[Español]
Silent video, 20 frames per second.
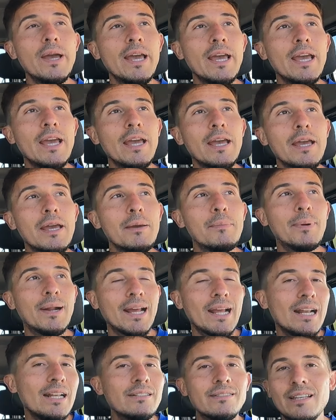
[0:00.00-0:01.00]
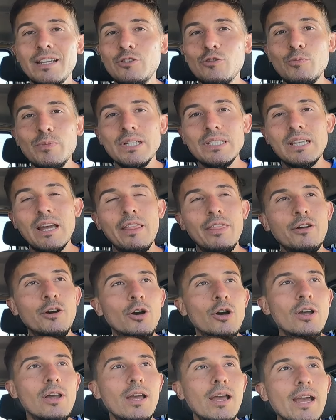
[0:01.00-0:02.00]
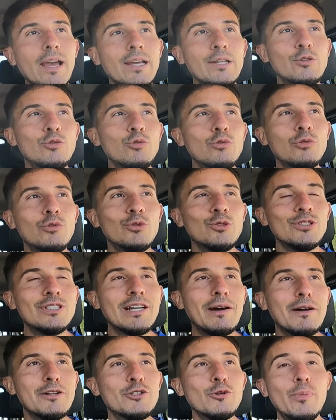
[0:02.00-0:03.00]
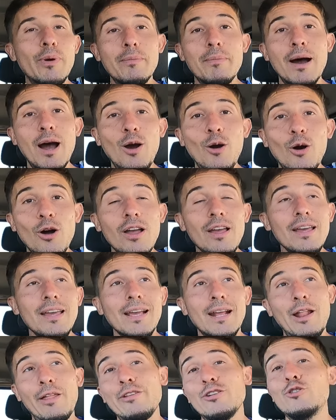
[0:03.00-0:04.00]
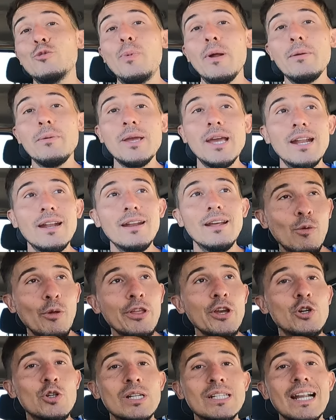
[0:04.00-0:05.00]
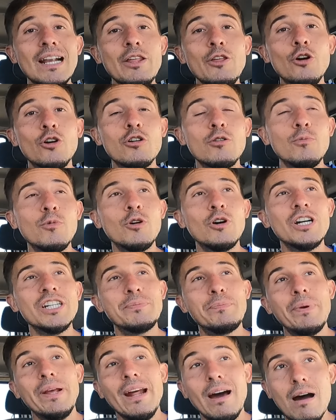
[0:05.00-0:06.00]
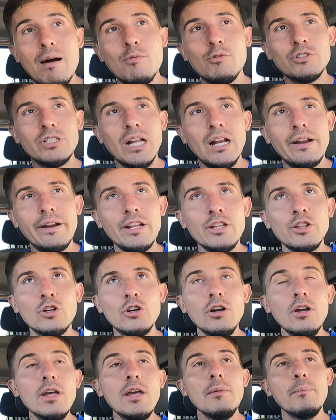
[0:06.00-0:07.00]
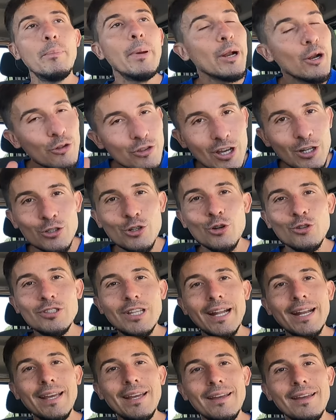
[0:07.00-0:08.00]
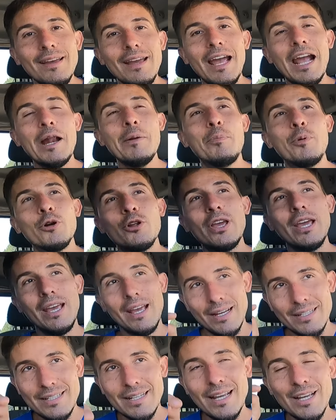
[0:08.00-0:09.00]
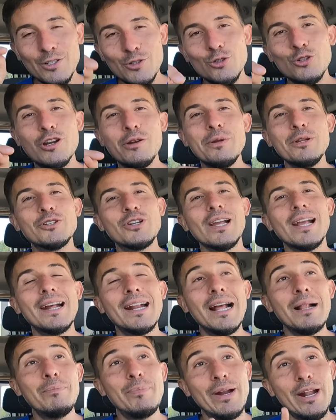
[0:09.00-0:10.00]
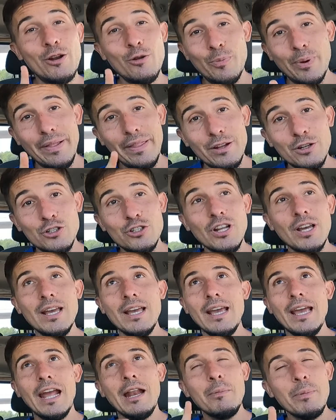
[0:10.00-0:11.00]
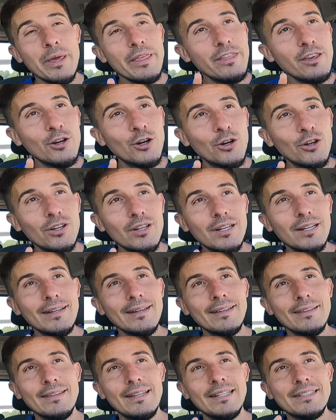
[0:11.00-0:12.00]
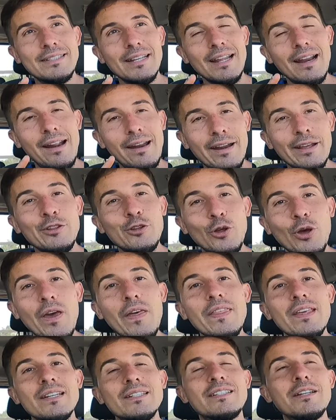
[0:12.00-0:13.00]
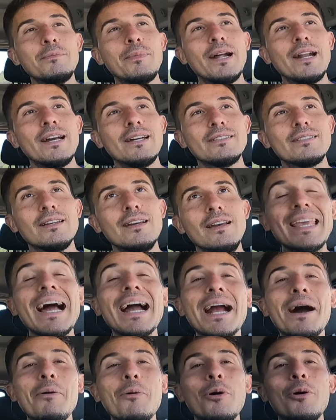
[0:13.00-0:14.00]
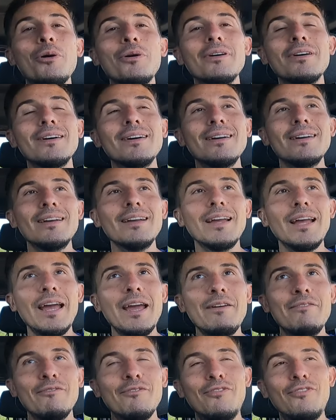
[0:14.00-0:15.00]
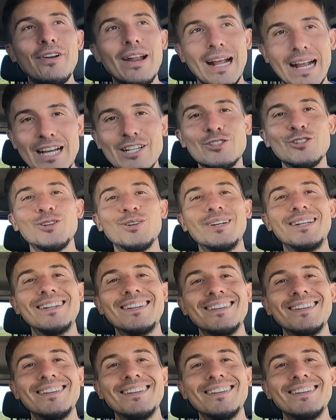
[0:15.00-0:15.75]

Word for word: eh, para que le echéis un vistazo. Es un chaval súper majo, lo hace súper bien. Como digo, no ha salido como esperábamos el reto, pero ya os contaré el porqué. Así que suscribiros al canal para no perderos el vídeo de ese reto de 10 semanas que acabó en fracaso.